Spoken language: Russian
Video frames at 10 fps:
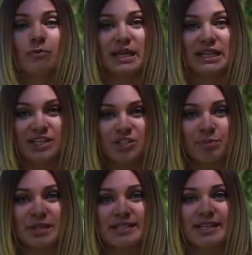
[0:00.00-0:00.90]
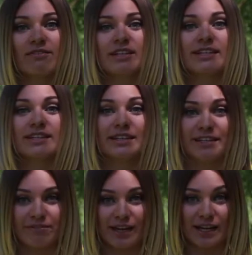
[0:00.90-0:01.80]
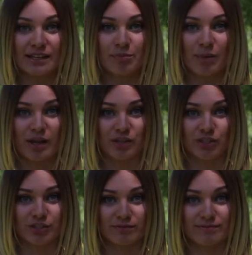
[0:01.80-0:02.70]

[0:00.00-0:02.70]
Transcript: В продаже представлено три варианта палочек.